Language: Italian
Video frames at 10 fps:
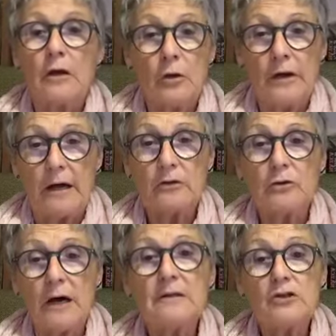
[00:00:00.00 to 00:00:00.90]

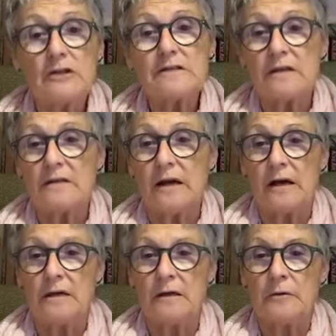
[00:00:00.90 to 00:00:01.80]
Leonardo ha 17
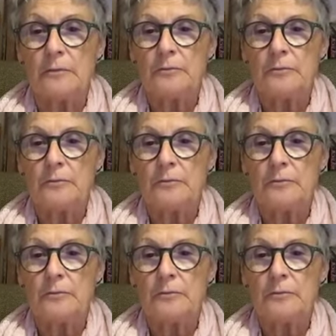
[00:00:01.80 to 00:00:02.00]
anni